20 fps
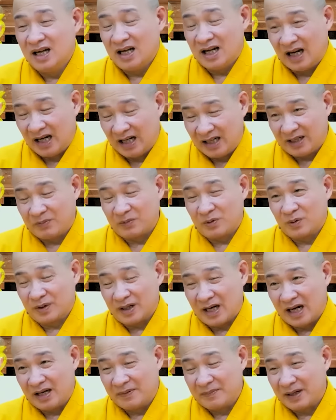Ở trong cuộc
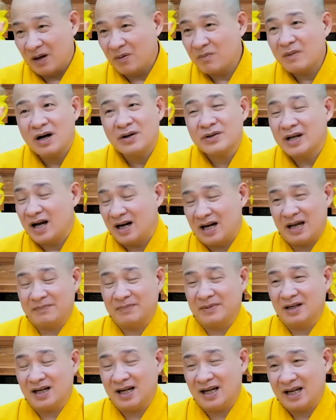đời mình không bao giờ làm
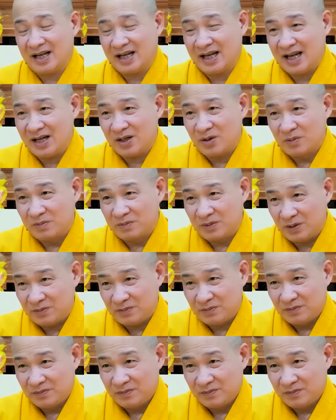được hai cái cùng lúc.